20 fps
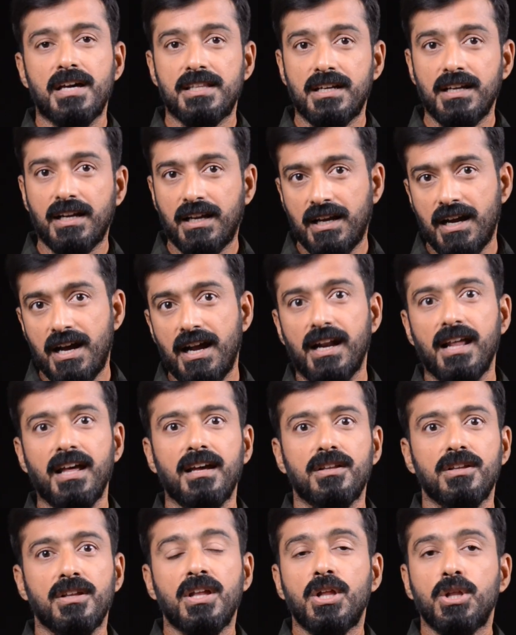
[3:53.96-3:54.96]
அதற்கான
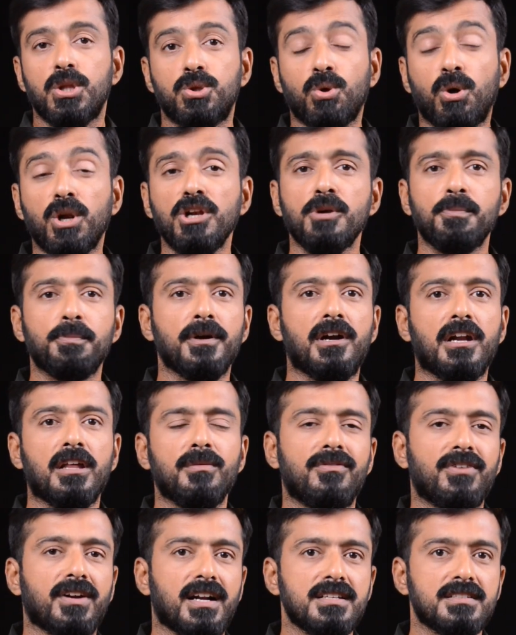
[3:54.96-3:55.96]

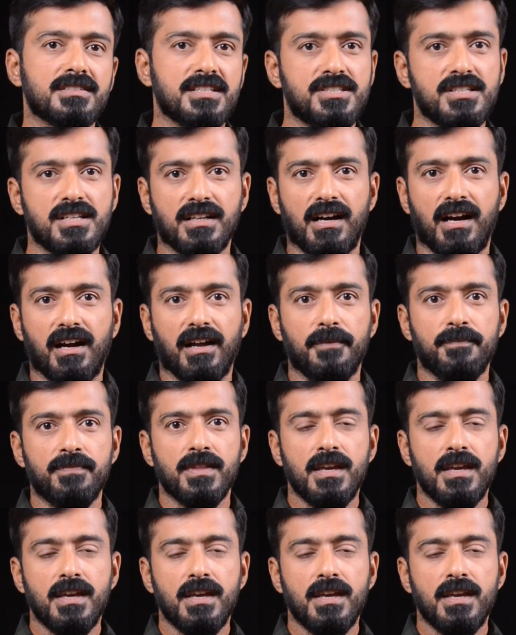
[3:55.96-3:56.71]
தொழில்நுட்பங்களையும் அவர்கள் செஞ்சிருக்காங்க